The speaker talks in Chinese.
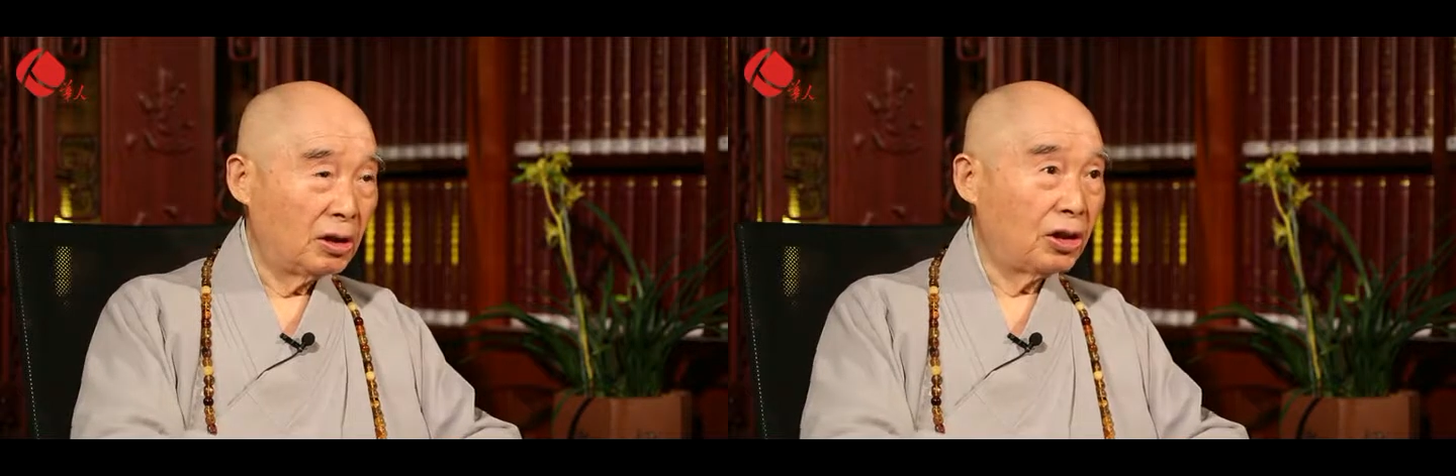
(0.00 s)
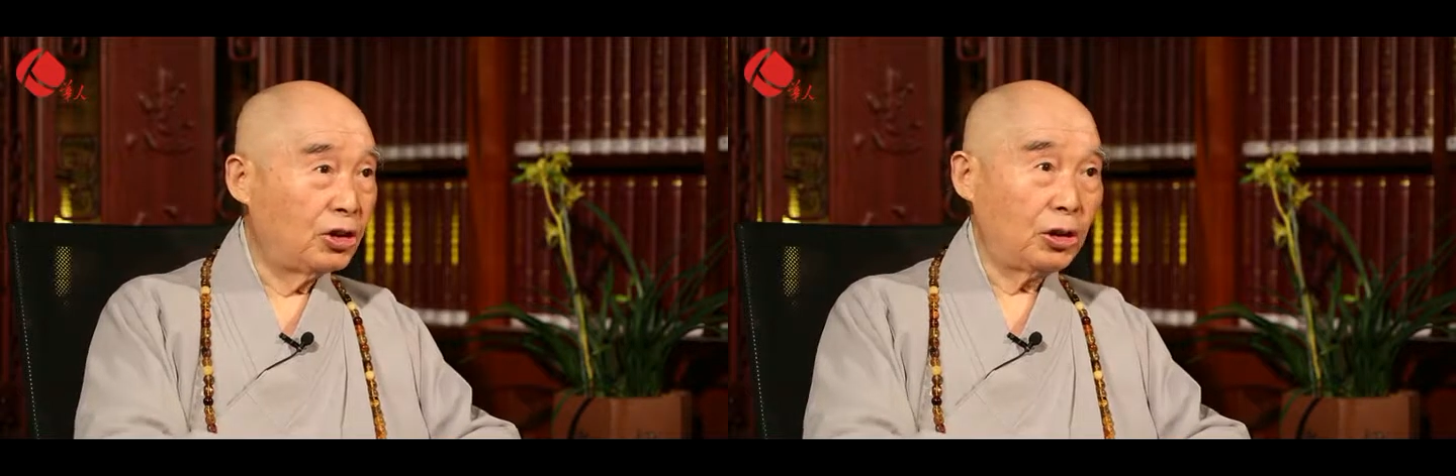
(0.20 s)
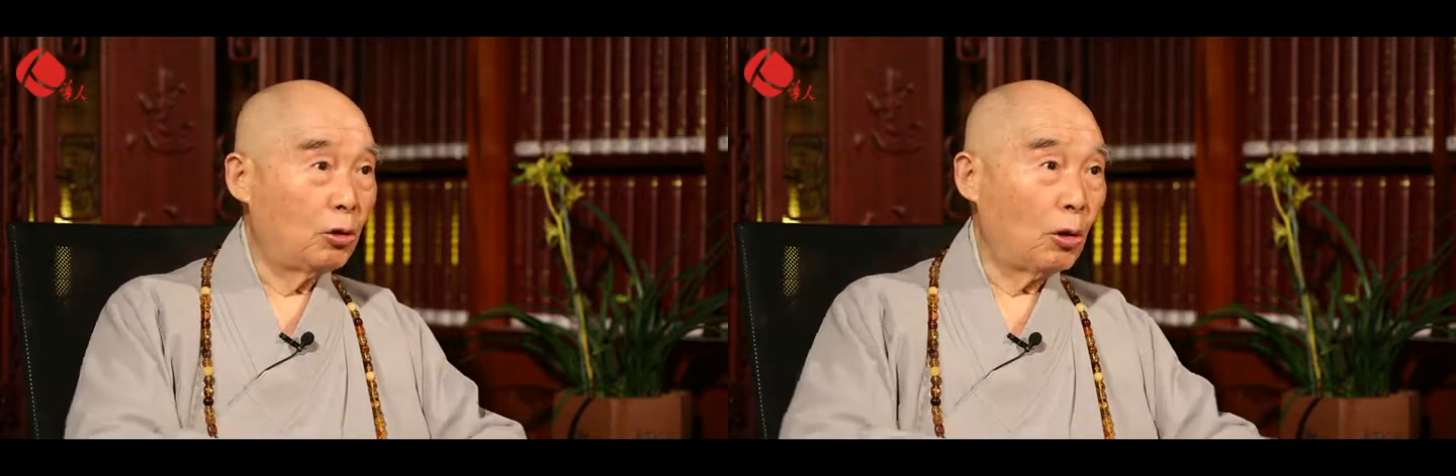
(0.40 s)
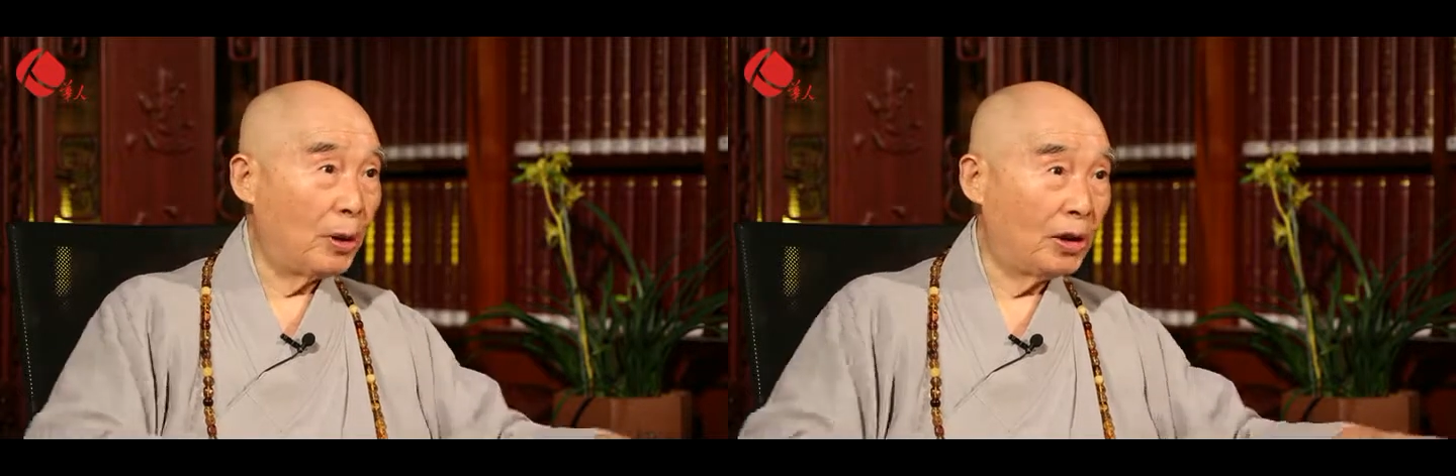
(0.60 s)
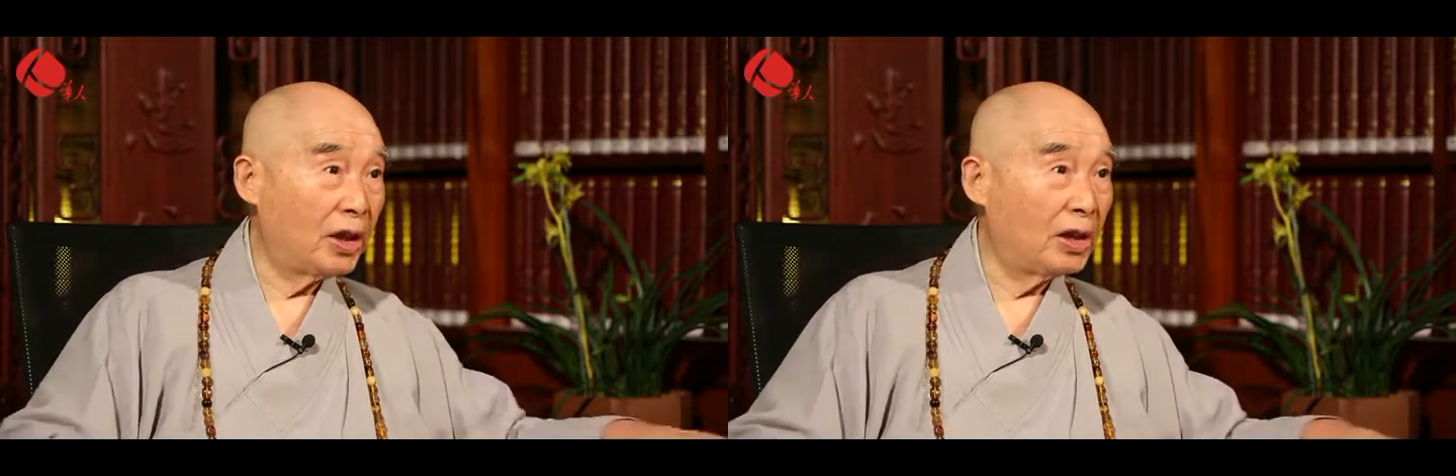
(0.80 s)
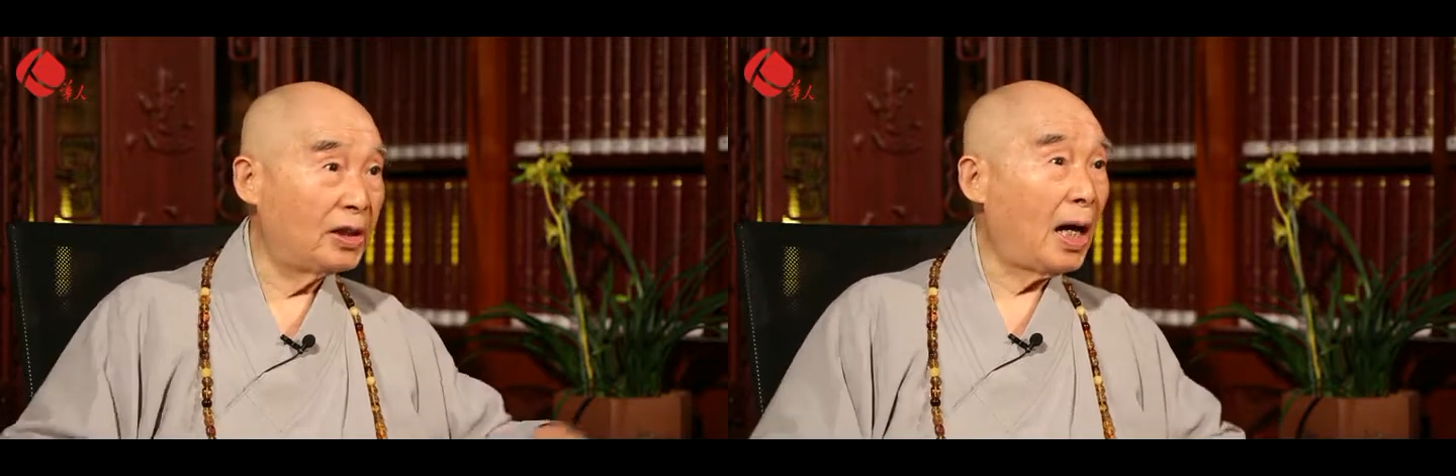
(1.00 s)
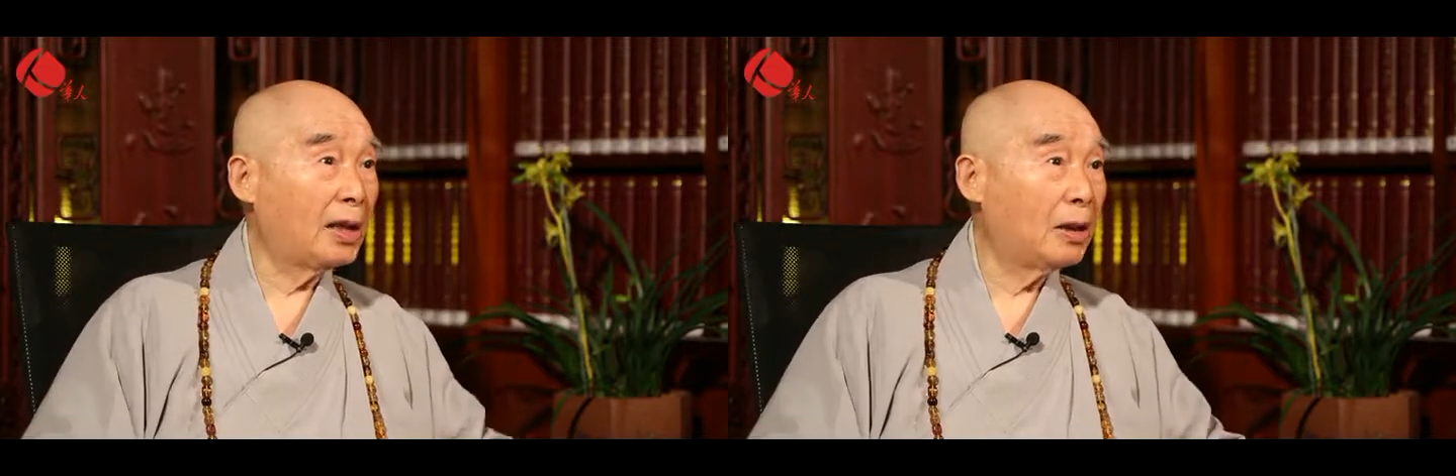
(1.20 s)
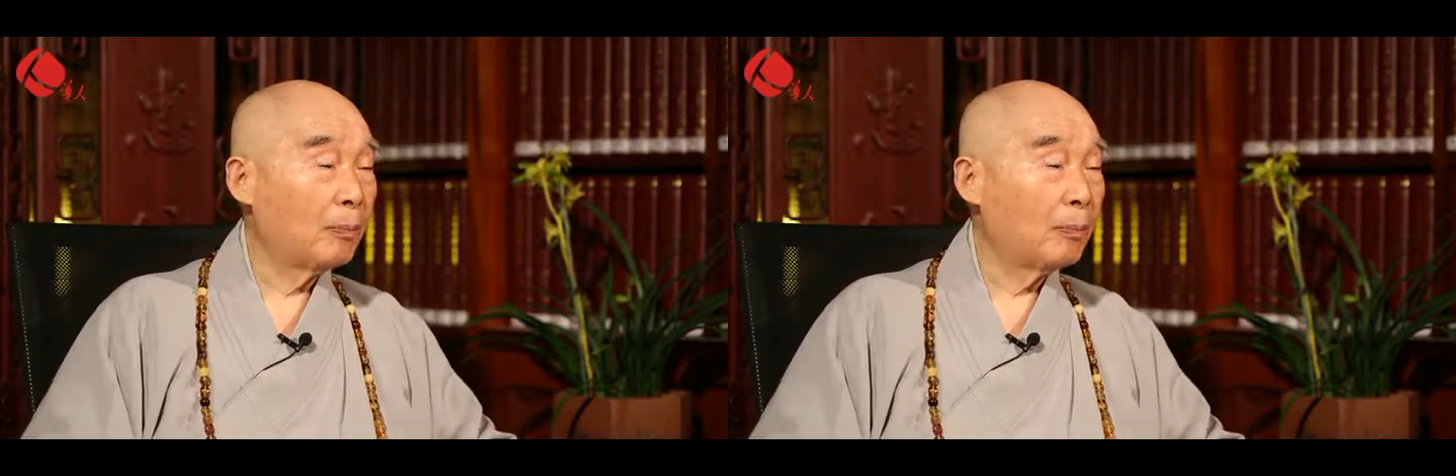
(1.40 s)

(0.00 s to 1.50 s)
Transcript: 这个治国平天下